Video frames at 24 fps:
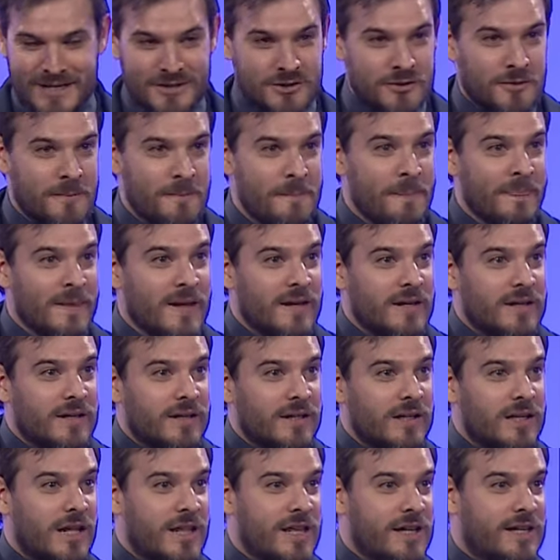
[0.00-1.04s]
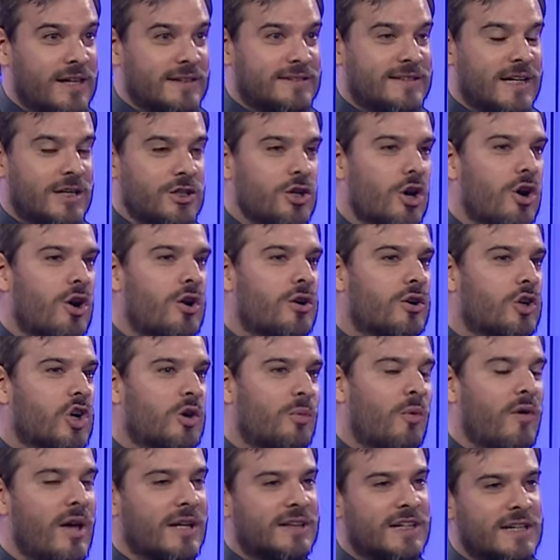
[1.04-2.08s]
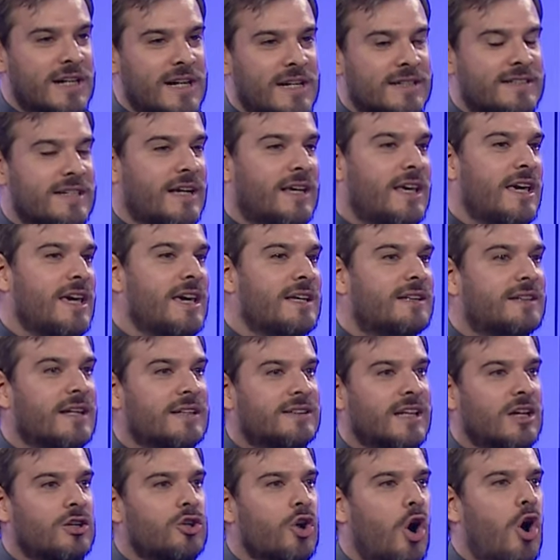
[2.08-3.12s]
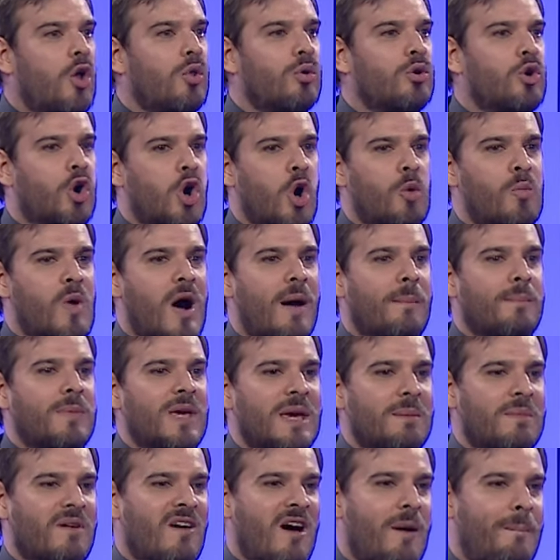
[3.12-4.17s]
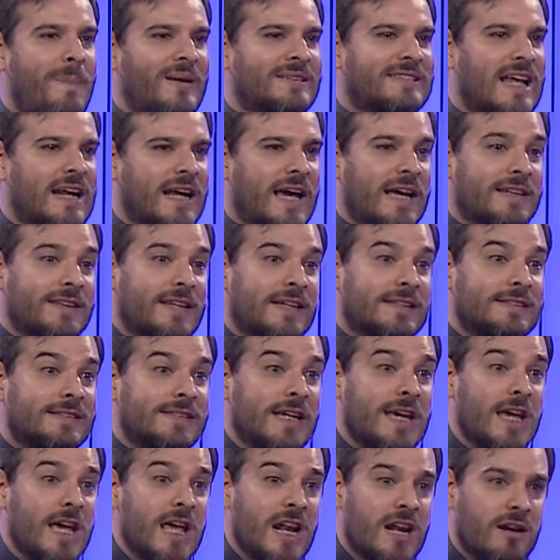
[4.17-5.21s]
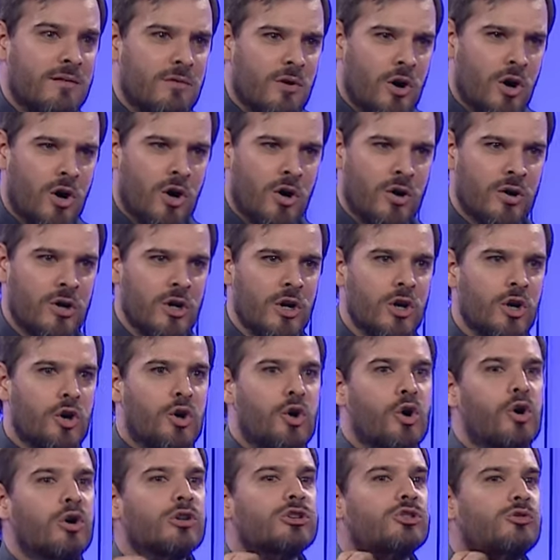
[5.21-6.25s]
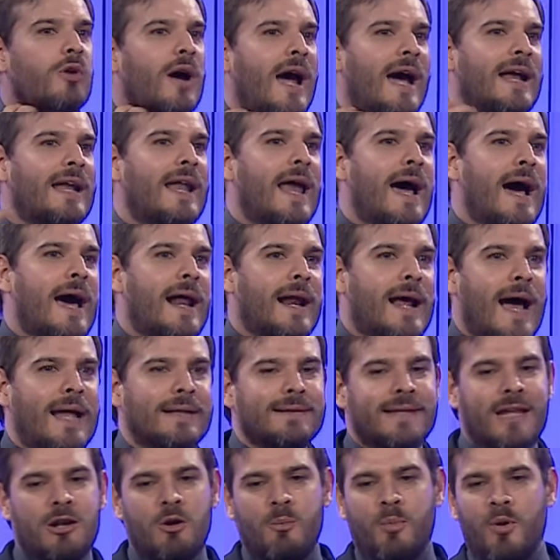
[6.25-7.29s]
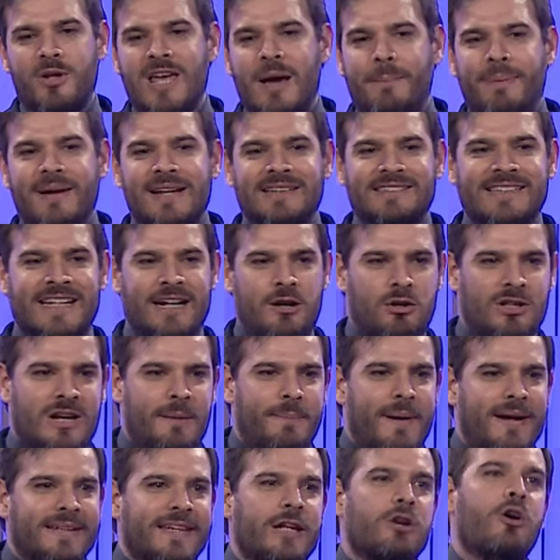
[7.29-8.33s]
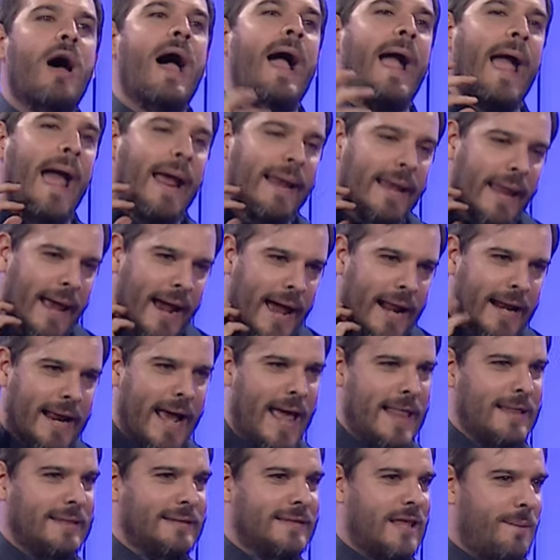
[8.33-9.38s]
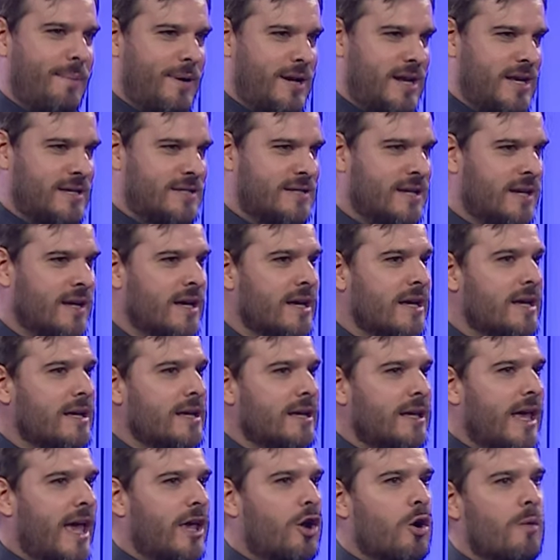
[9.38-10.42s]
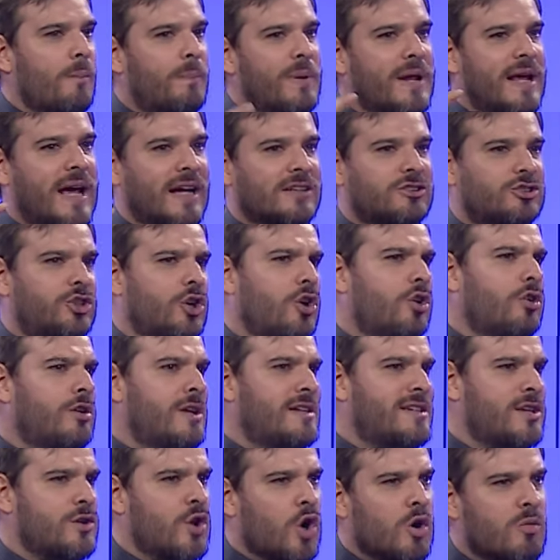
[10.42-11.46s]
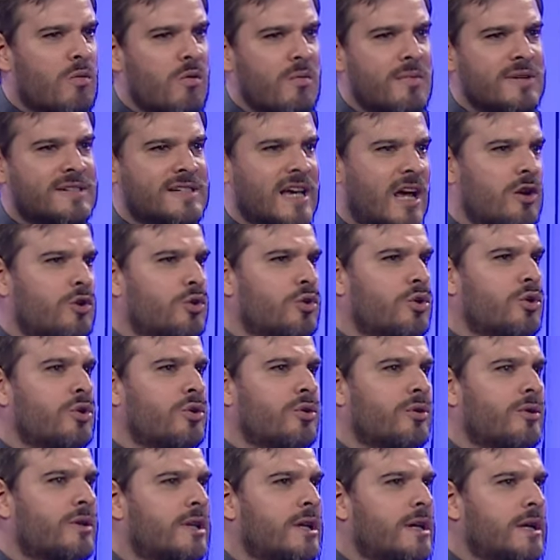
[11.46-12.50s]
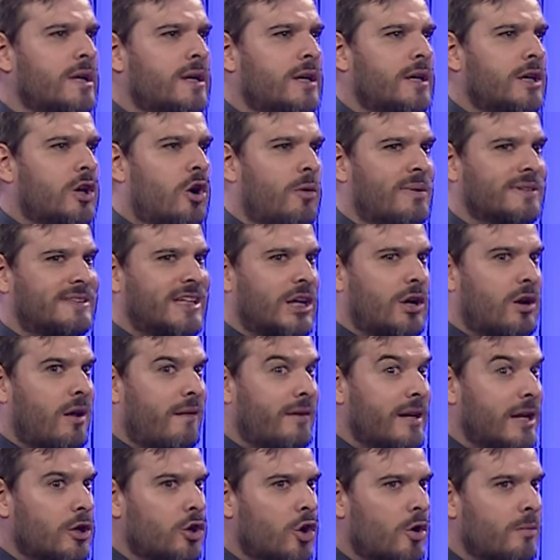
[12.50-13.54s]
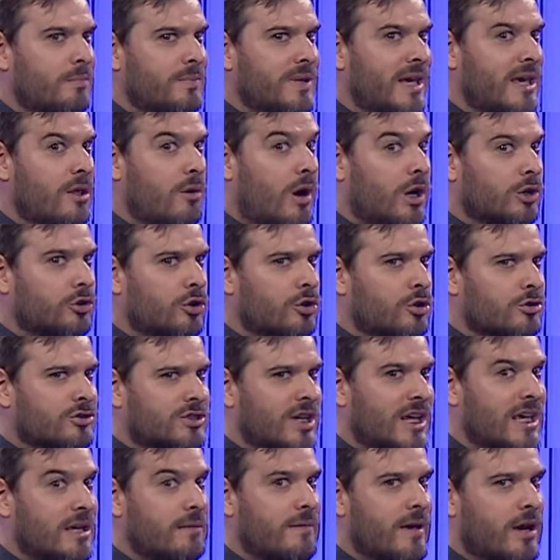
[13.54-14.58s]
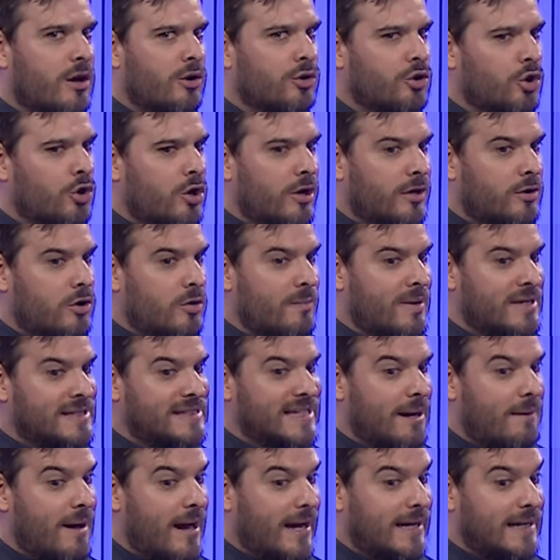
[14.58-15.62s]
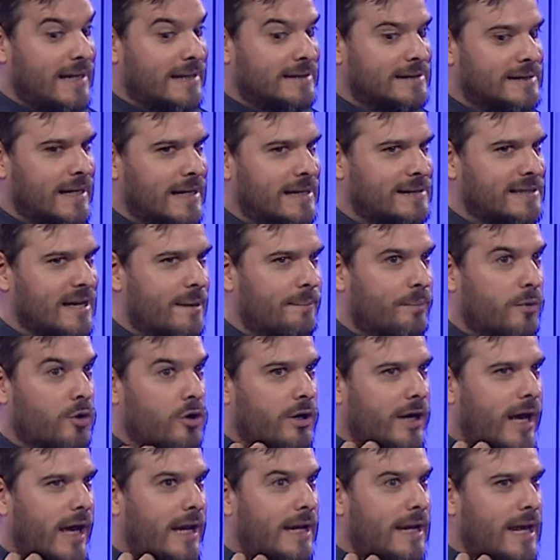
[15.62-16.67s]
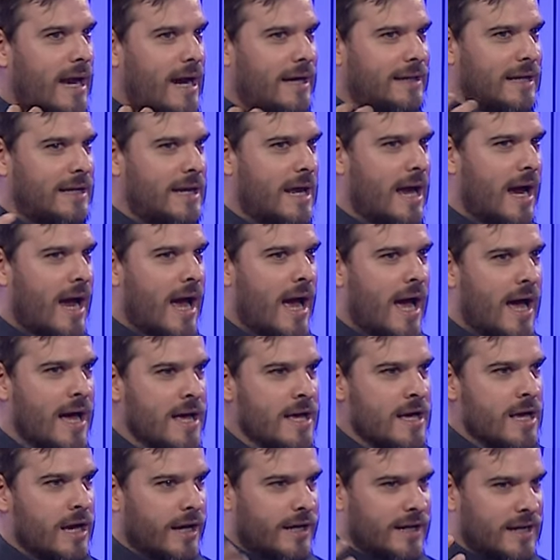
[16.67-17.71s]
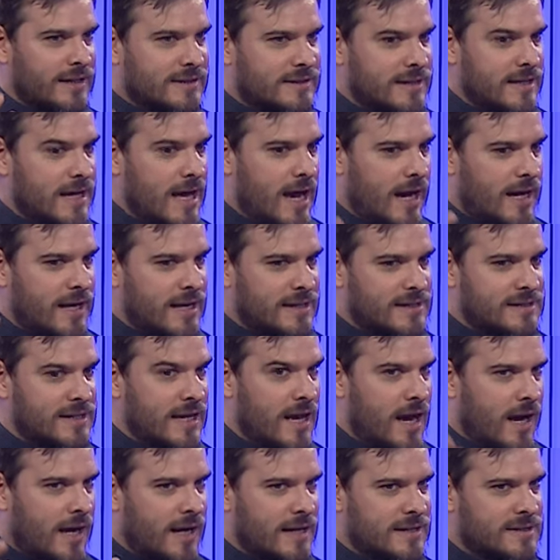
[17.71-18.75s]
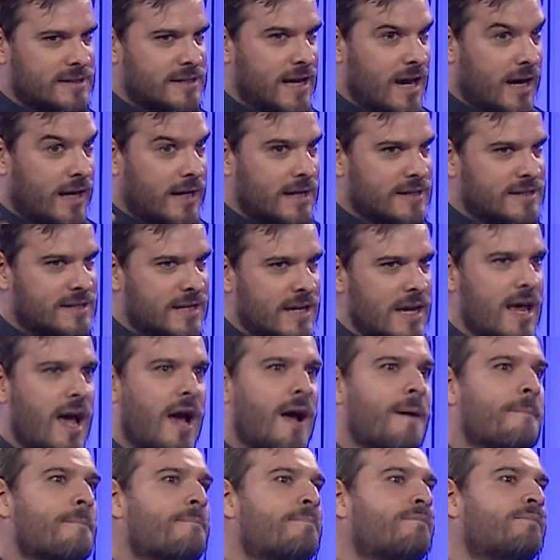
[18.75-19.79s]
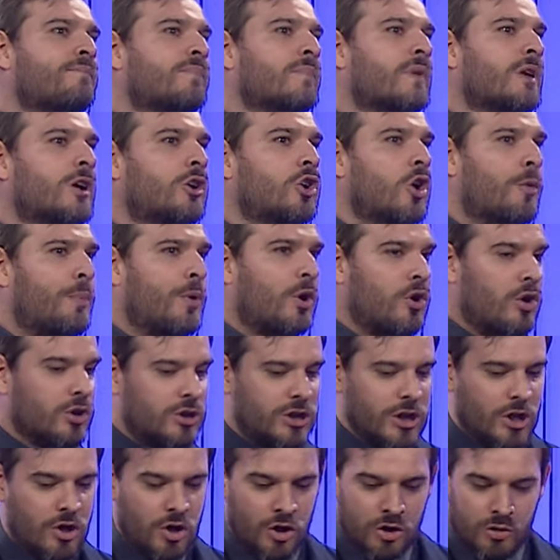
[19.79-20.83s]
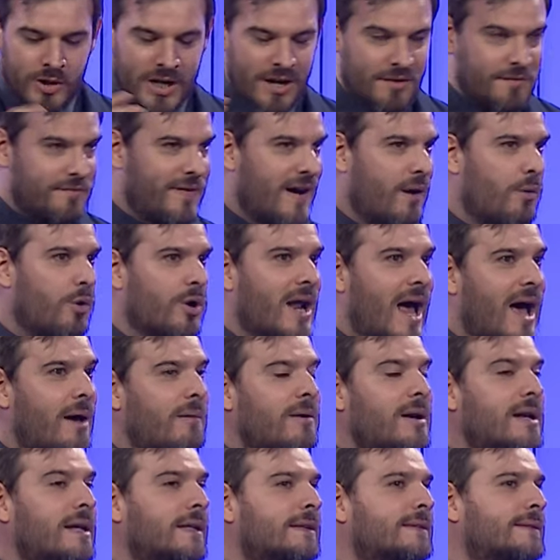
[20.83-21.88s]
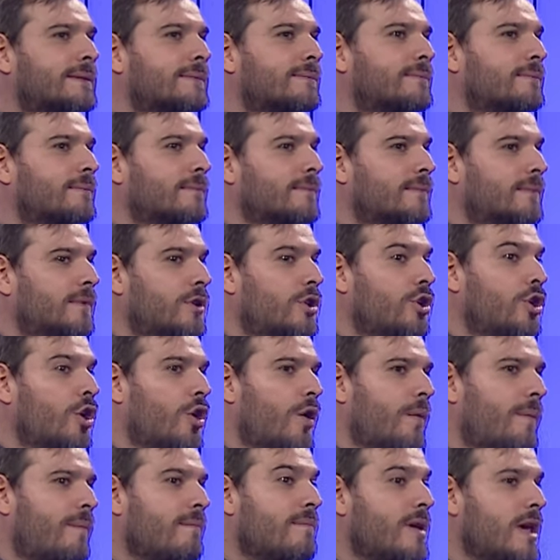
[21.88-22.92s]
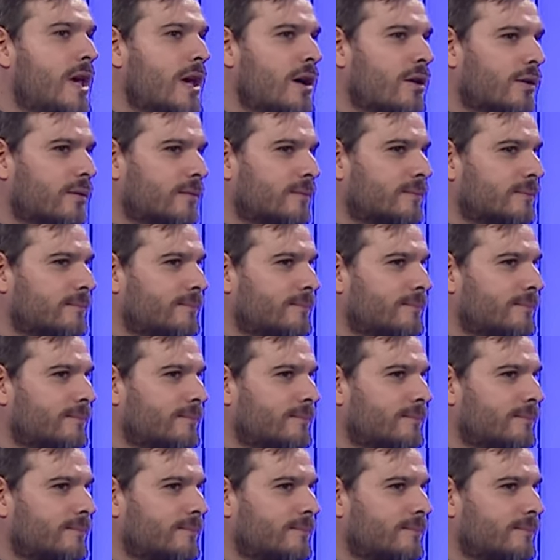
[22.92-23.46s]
eso. Y le dije, Señor, ¿cómo voy a tener este quiste, este nódulo? ¿Cómo a mí me va a pasar que te sirvo? Justo acá en la garganta, no podía aparecer en otra parte, no, acá en la garganta aparece. Y hay complicaciones, Señor, como mi salud. Y comenzaron a venir los miedos cuando no se iba y cuando comenzaba a crecer esa porquería que tenía acá, crecía, crecía, crecía, crecía. Los pronósticos no eran favorables. Dios mío